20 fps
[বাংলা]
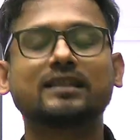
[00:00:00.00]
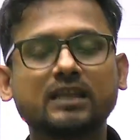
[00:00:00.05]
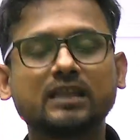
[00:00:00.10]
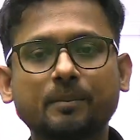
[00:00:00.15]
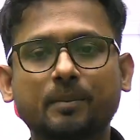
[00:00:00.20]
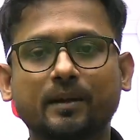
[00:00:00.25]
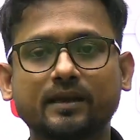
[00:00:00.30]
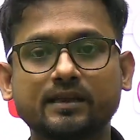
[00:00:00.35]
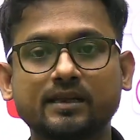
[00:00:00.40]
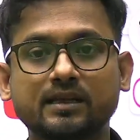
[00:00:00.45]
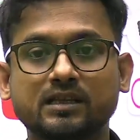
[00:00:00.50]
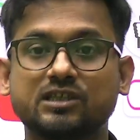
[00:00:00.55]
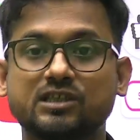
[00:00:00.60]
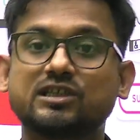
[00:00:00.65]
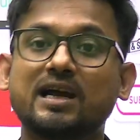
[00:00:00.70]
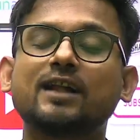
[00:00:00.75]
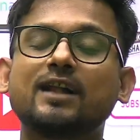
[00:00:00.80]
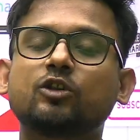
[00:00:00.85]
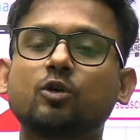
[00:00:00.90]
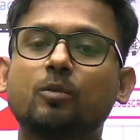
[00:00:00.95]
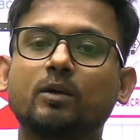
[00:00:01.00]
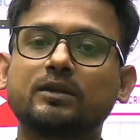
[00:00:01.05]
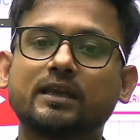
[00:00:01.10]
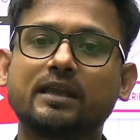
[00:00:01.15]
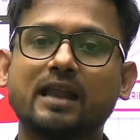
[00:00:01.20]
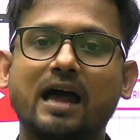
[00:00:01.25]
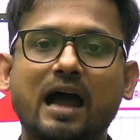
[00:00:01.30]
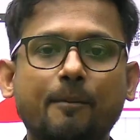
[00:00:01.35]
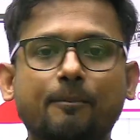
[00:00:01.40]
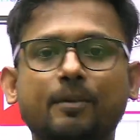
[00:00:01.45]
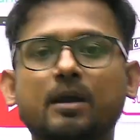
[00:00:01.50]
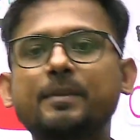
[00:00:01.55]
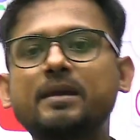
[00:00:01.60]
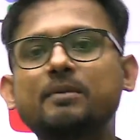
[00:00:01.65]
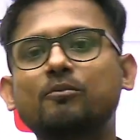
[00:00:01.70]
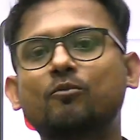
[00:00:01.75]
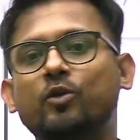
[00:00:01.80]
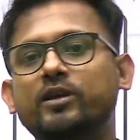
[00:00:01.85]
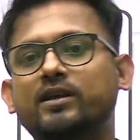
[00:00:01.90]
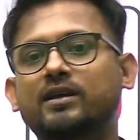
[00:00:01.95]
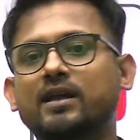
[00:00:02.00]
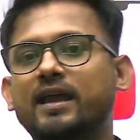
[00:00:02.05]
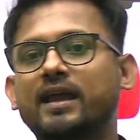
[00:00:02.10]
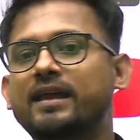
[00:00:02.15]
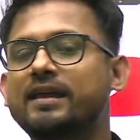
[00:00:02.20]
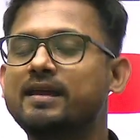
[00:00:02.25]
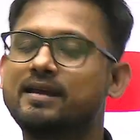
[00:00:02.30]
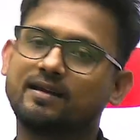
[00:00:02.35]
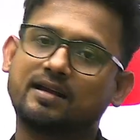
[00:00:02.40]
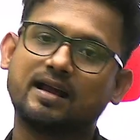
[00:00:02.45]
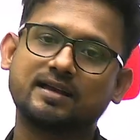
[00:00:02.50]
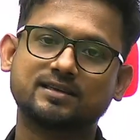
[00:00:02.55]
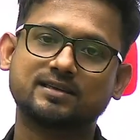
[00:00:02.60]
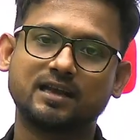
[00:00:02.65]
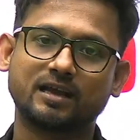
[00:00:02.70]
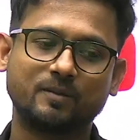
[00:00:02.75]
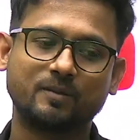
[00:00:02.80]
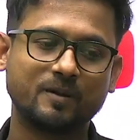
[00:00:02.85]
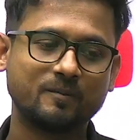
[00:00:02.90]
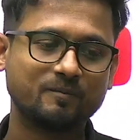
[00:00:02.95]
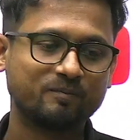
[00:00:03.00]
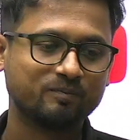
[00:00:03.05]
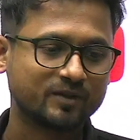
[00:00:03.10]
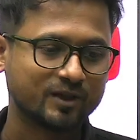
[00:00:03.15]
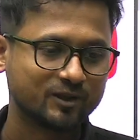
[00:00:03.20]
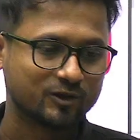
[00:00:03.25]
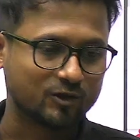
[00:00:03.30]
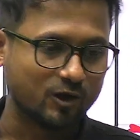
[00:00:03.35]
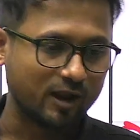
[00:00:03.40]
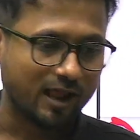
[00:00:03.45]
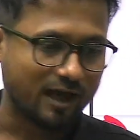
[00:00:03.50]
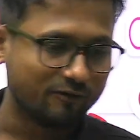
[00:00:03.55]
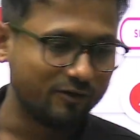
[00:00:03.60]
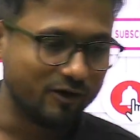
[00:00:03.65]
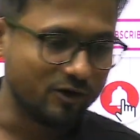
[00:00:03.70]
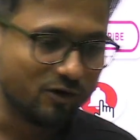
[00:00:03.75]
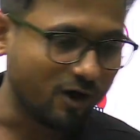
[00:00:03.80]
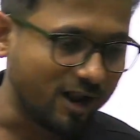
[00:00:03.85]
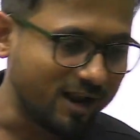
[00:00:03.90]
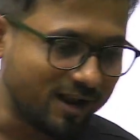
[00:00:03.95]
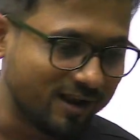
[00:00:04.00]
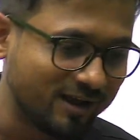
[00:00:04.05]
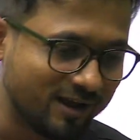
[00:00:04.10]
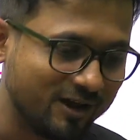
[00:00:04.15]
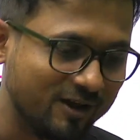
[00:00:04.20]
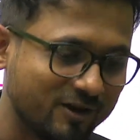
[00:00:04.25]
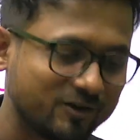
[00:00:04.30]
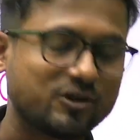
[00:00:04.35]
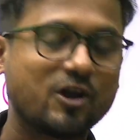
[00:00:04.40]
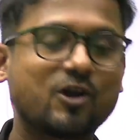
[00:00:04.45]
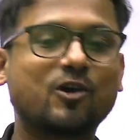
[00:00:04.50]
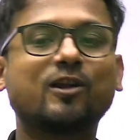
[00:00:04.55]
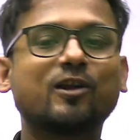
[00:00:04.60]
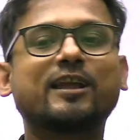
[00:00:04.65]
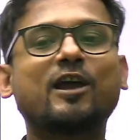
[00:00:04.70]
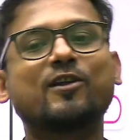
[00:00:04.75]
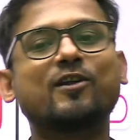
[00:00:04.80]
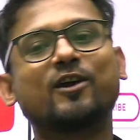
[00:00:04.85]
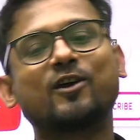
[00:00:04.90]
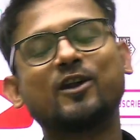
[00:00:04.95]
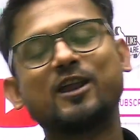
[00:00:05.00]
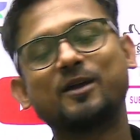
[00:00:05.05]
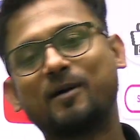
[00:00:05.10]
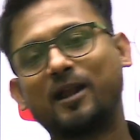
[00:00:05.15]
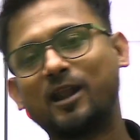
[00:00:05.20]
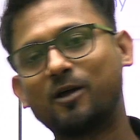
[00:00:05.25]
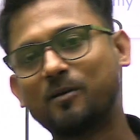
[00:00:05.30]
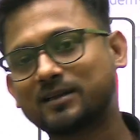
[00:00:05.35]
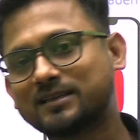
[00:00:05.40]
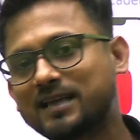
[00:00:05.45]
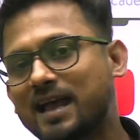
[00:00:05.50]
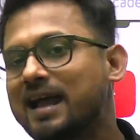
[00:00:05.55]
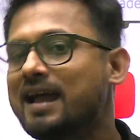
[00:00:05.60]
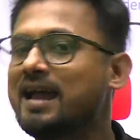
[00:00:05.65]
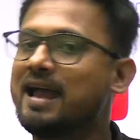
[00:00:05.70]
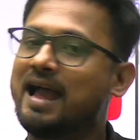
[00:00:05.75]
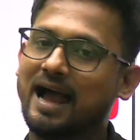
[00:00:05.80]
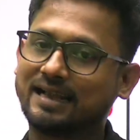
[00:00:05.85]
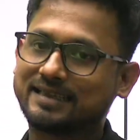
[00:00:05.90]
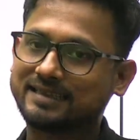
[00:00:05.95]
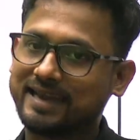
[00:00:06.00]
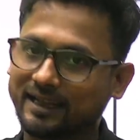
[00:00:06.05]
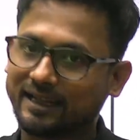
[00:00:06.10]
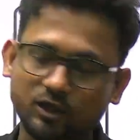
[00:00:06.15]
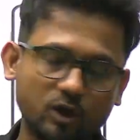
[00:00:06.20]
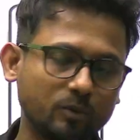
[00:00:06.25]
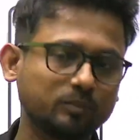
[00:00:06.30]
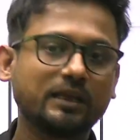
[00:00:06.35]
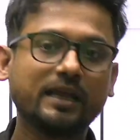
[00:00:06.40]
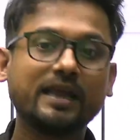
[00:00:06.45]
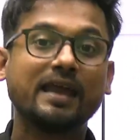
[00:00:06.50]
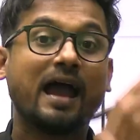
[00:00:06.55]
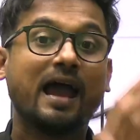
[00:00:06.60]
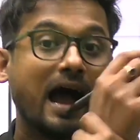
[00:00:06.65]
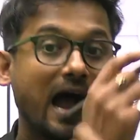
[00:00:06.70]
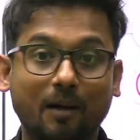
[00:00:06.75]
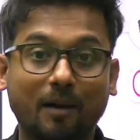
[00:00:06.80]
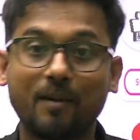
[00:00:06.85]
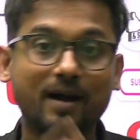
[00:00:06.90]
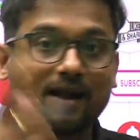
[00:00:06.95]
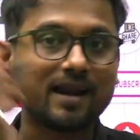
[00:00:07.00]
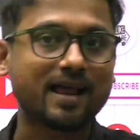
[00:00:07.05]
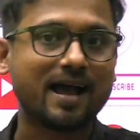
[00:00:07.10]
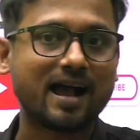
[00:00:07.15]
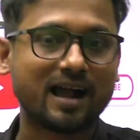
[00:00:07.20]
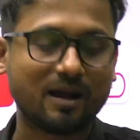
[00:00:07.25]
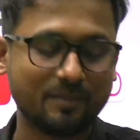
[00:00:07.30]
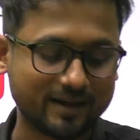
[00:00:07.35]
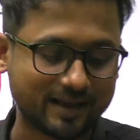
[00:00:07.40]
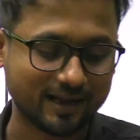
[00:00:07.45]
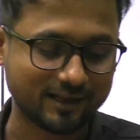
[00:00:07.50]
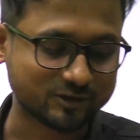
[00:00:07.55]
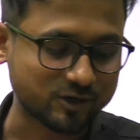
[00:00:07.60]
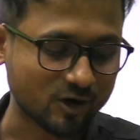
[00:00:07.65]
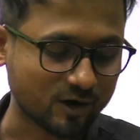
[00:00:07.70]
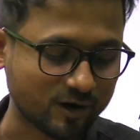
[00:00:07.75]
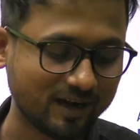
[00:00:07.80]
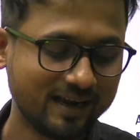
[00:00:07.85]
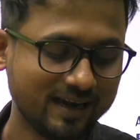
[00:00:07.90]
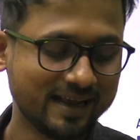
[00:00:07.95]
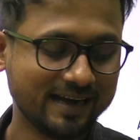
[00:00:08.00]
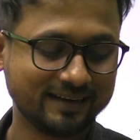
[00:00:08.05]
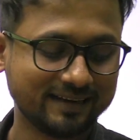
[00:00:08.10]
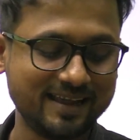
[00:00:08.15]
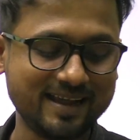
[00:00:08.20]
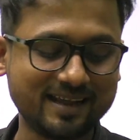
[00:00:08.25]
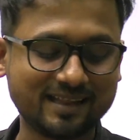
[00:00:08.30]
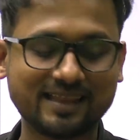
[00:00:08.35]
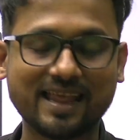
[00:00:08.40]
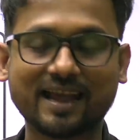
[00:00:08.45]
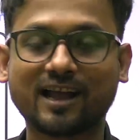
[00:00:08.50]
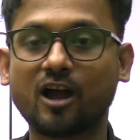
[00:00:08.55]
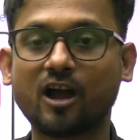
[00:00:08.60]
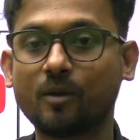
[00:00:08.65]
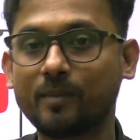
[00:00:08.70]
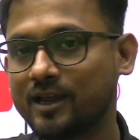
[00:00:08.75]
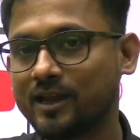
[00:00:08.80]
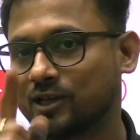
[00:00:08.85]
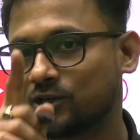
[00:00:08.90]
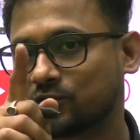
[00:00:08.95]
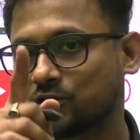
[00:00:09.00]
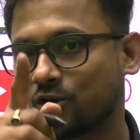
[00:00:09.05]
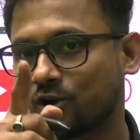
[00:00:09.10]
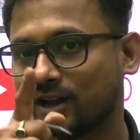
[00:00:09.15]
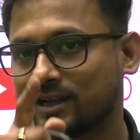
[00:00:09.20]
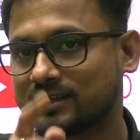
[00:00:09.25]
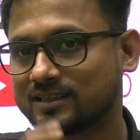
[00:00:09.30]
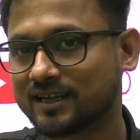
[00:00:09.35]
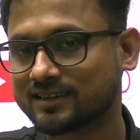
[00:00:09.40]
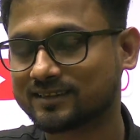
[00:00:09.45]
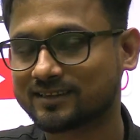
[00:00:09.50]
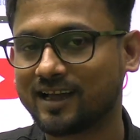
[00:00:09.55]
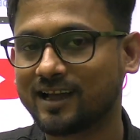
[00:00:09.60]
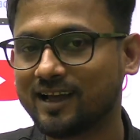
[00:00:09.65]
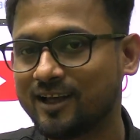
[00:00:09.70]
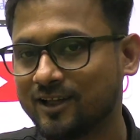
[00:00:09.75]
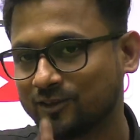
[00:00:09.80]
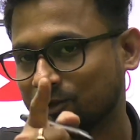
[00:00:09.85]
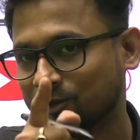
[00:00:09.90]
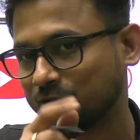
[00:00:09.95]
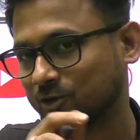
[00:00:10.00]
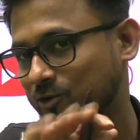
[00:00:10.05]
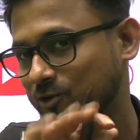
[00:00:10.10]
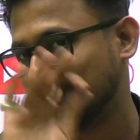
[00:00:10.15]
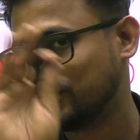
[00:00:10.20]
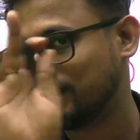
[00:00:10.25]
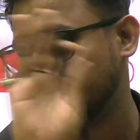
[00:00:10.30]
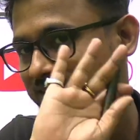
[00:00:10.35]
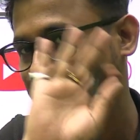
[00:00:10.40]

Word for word: আনতে পারি যা তোমাদের আপকামিং পরীক্ষায় কাজে লাগবে তো লাভ ইউ অল সকলকে অনেক অনেক ভালোবাসা আজকে এত অবধি আবার আগামীকাল সকাল ঠিক দেখা হবে সকাল সাতটা ততক্ষণ